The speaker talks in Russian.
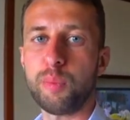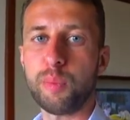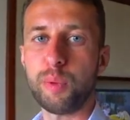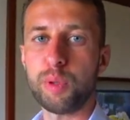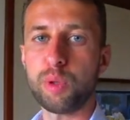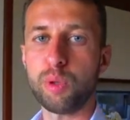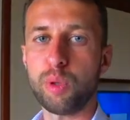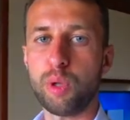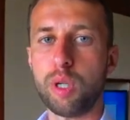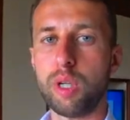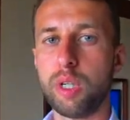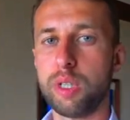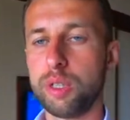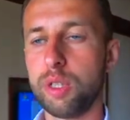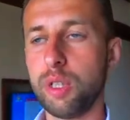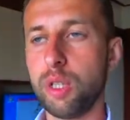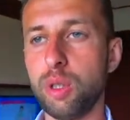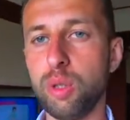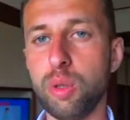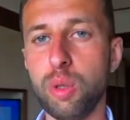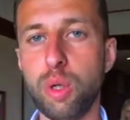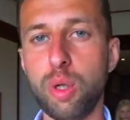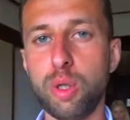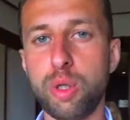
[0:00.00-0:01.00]
пятерка.
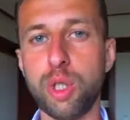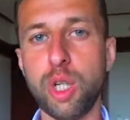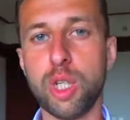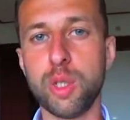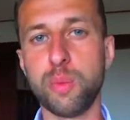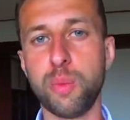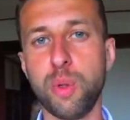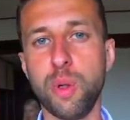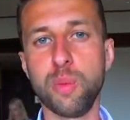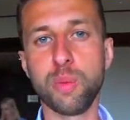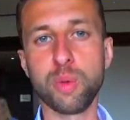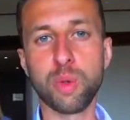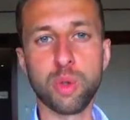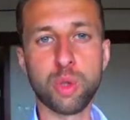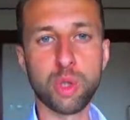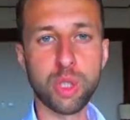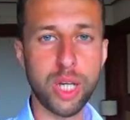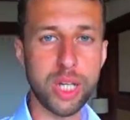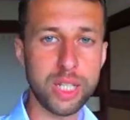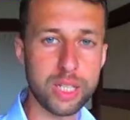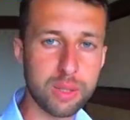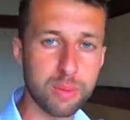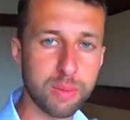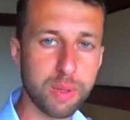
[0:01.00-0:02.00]
Территорию сейчас будем
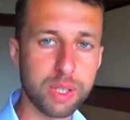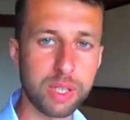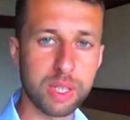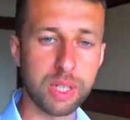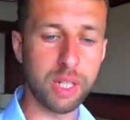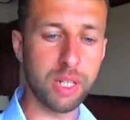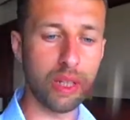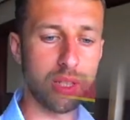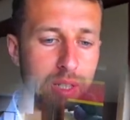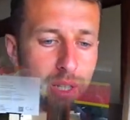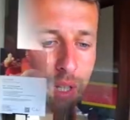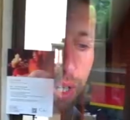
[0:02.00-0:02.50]
изучать, смотреть.